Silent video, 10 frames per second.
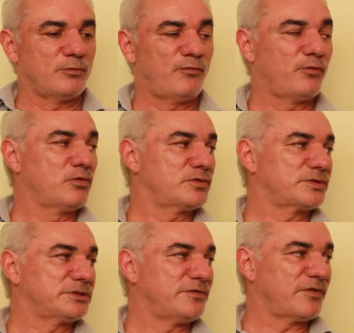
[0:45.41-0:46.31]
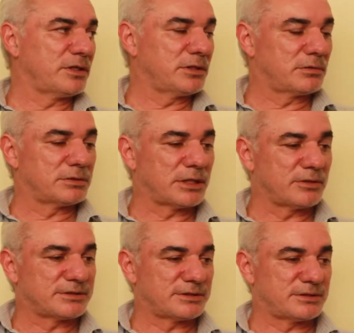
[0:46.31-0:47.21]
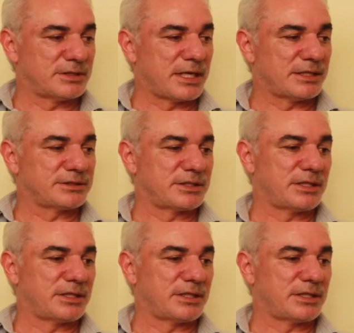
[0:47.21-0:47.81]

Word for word: o fluxo de veículos da nossa cidade,